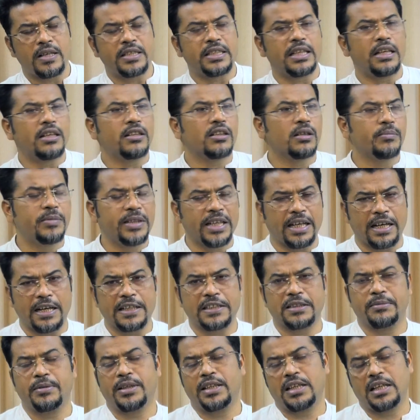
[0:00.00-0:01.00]
যে নবী আর
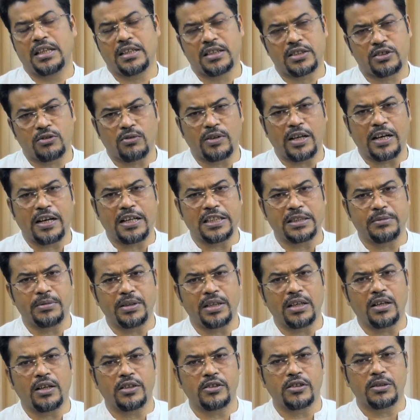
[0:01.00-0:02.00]
আসবেন না রসুল আর
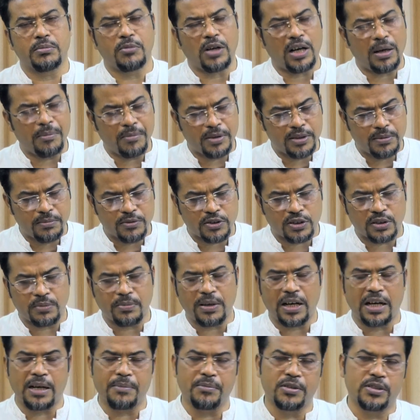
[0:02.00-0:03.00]
আসবেন না হজরত মোহাম্মদ
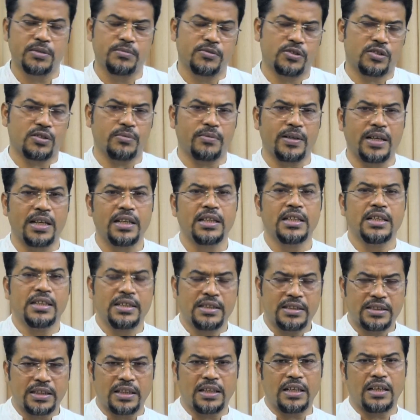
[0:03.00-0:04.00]
মুস্তফা আহমদ মুস্তফা
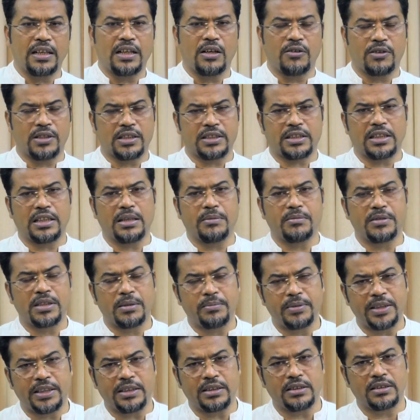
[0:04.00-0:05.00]
সাল্লাহ সাল্লাম
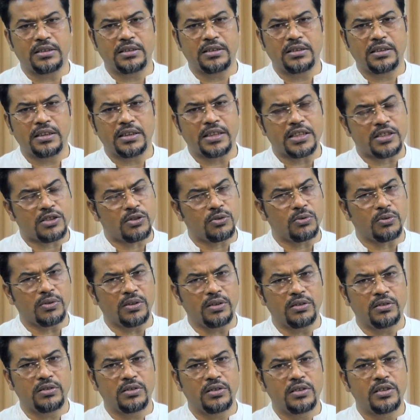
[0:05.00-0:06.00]
নবী রসুল
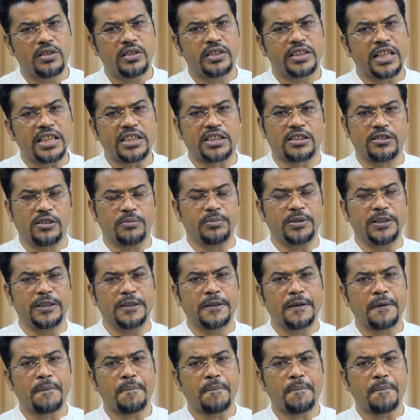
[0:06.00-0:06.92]
শেষ নবী